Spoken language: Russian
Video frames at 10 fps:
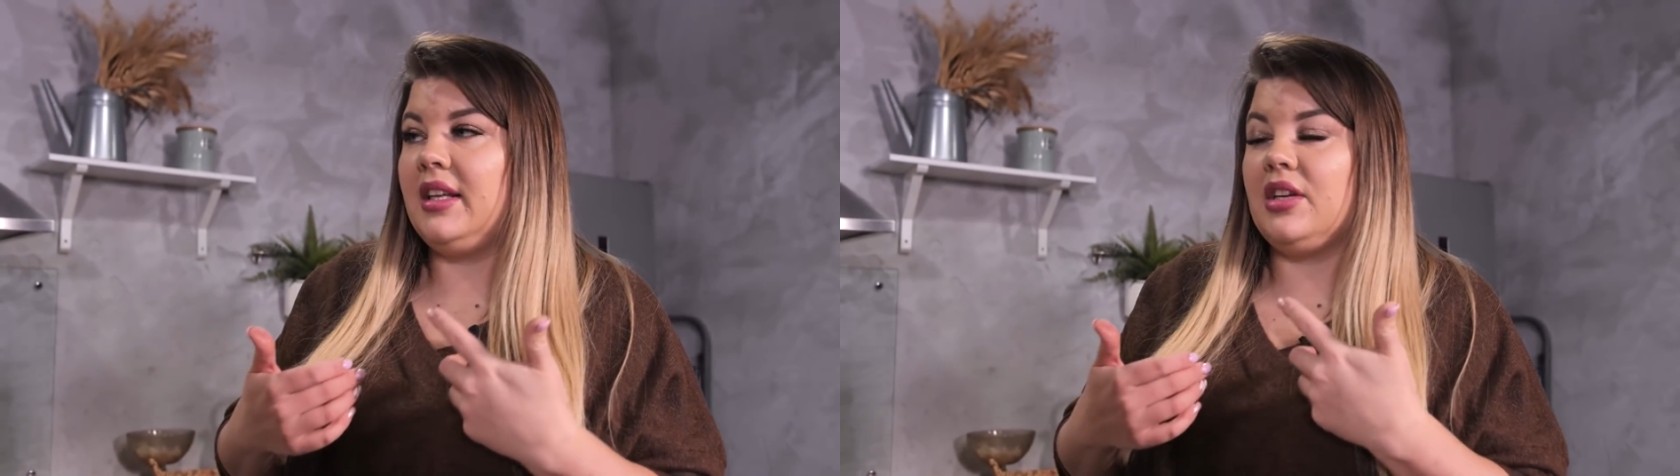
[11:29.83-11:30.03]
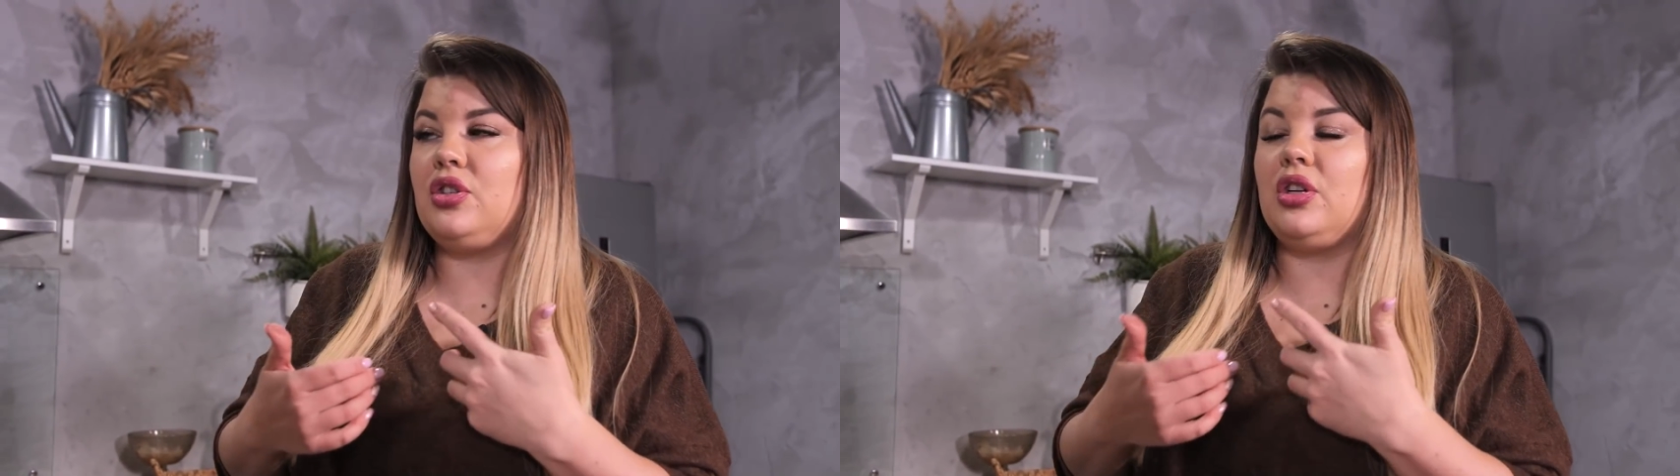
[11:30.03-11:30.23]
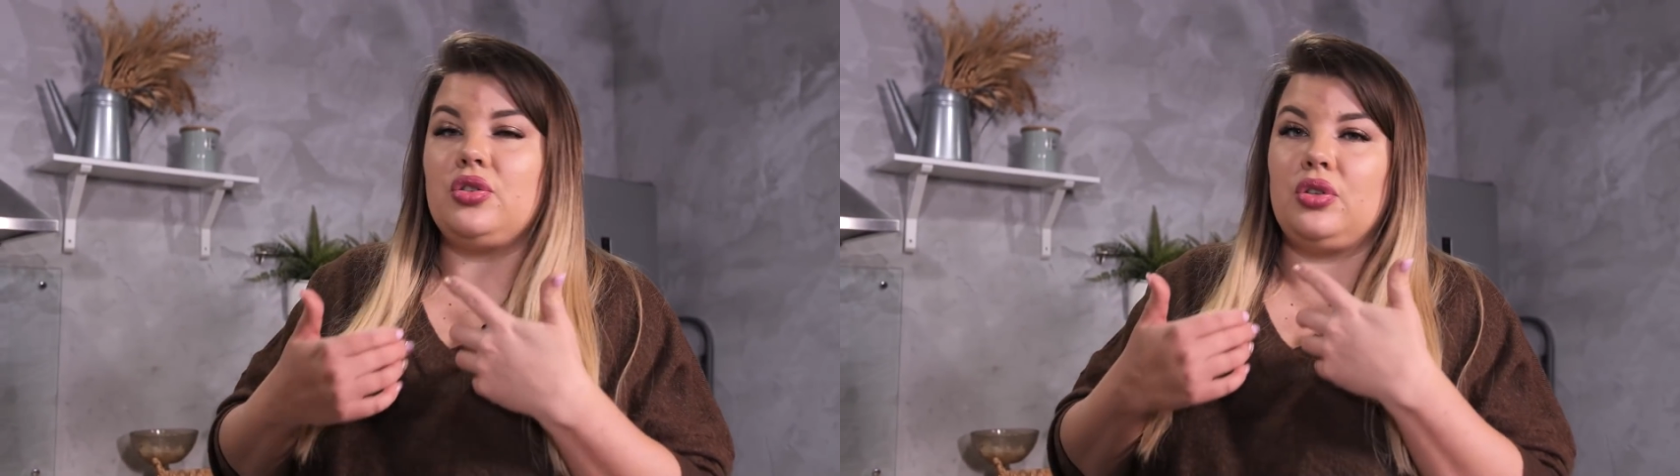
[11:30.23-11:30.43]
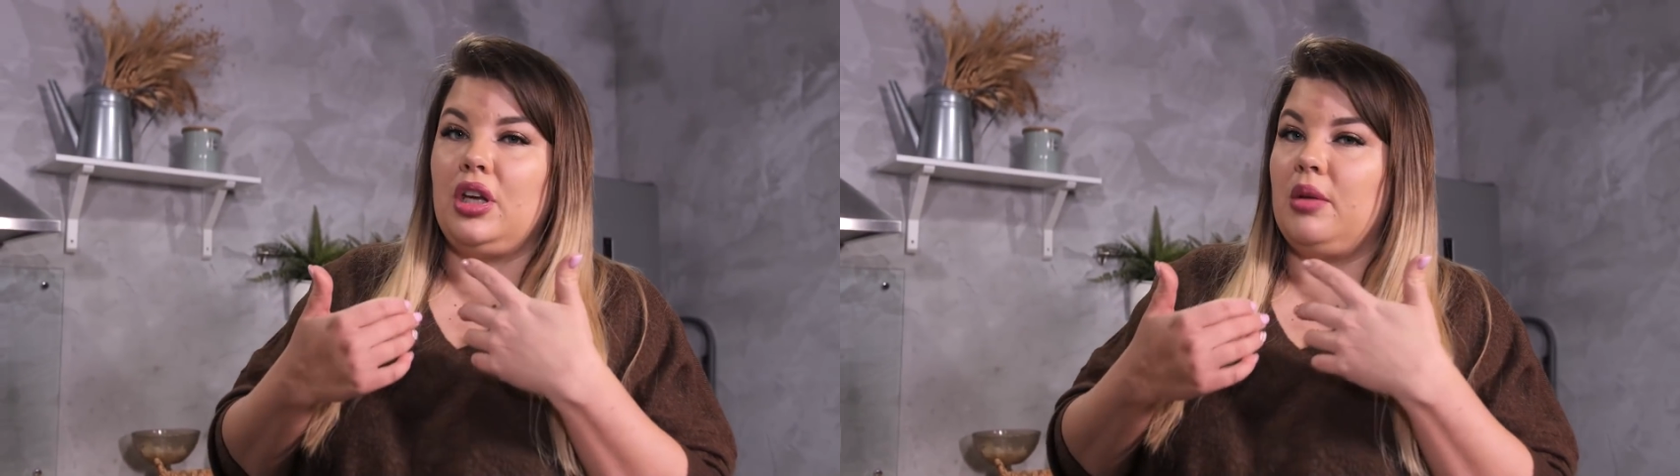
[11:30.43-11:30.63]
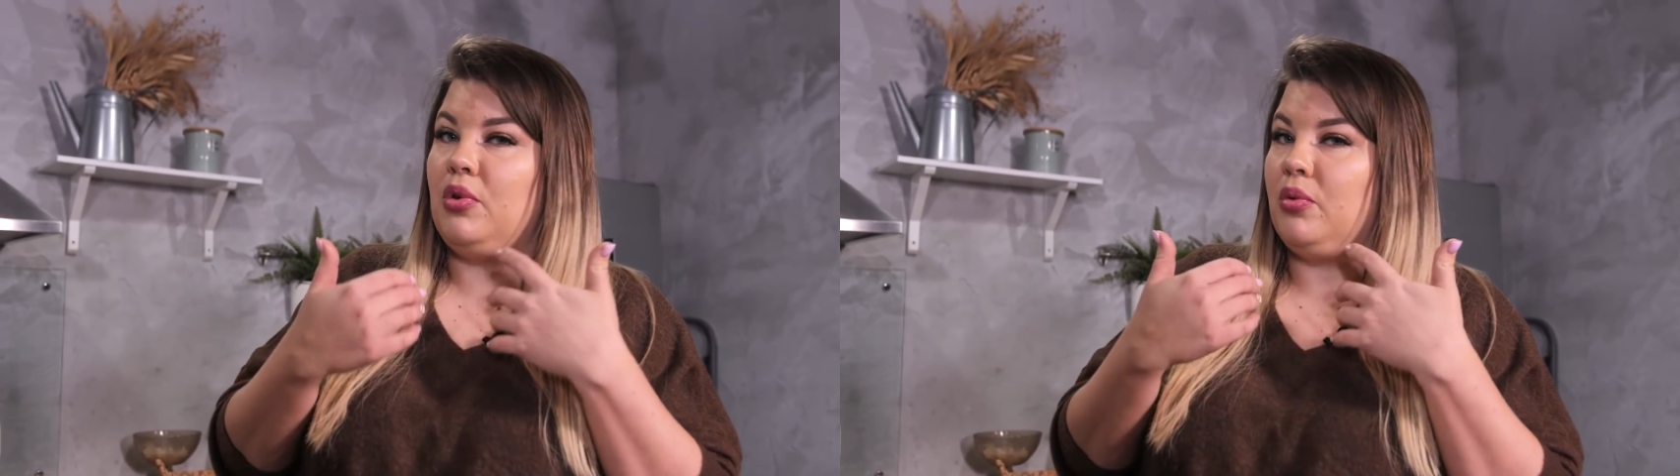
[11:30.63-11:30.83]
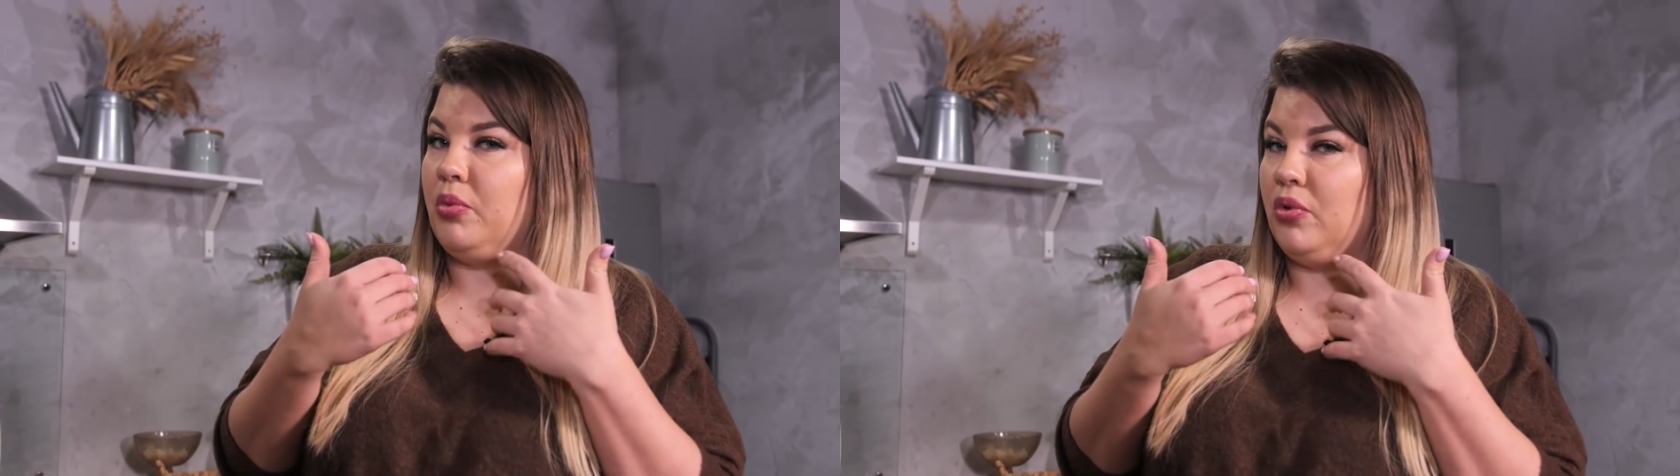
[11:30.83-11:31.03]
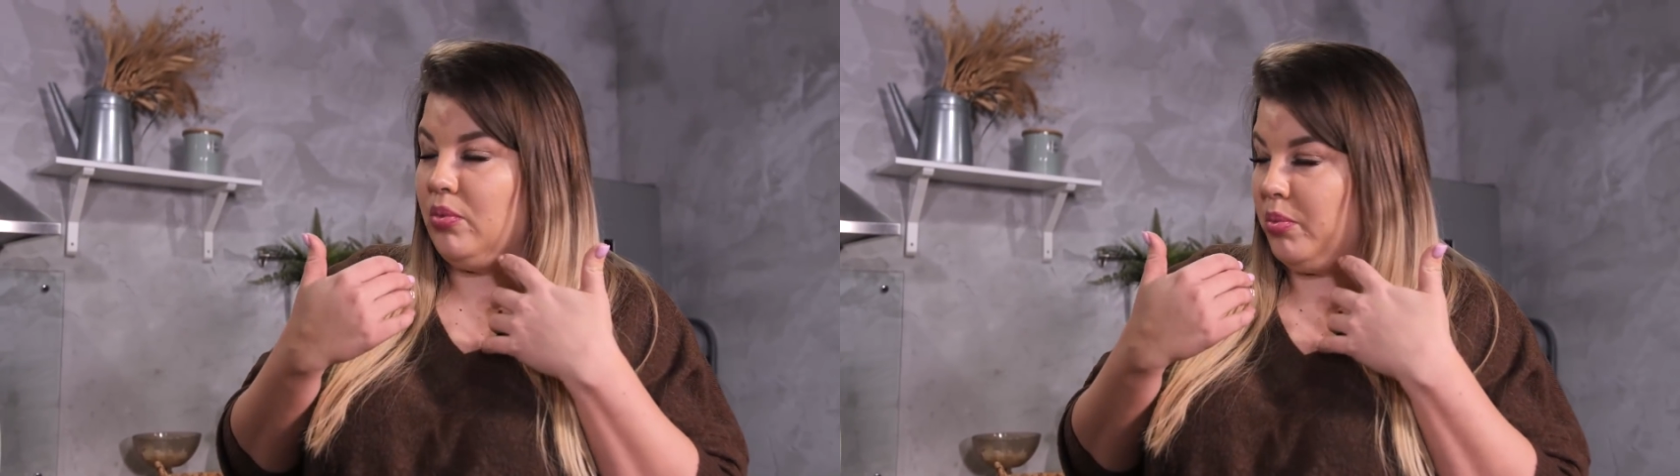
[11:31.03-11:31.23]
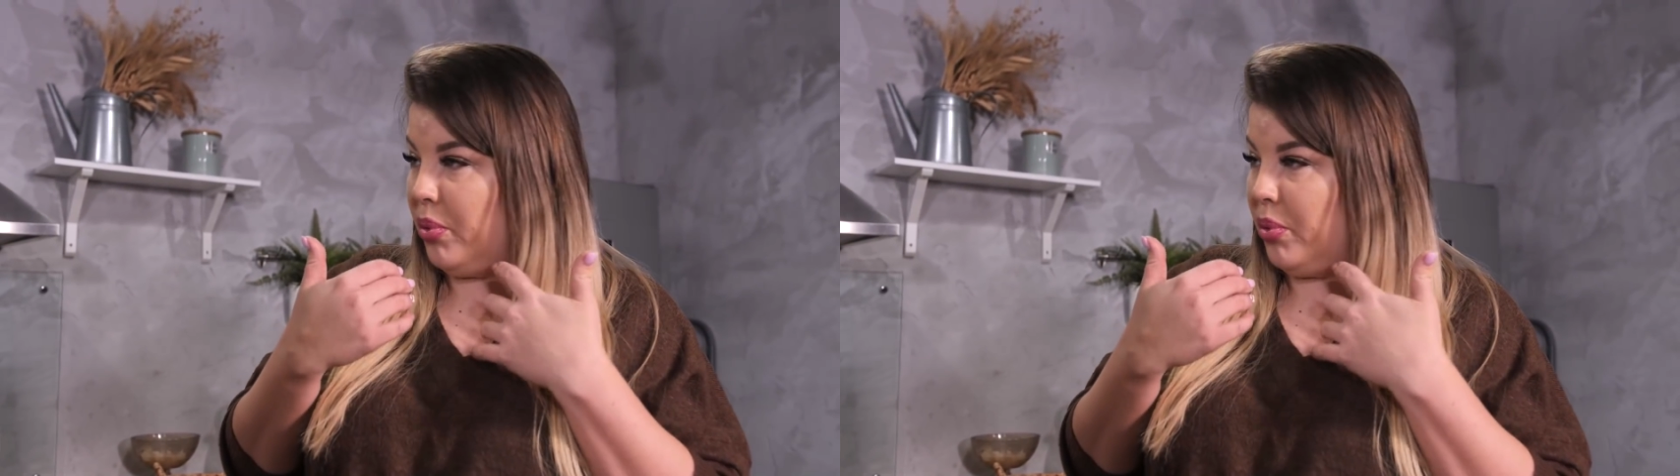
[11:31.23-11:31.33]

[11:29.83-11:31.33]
я не, считаю, что кажется, я имею надо...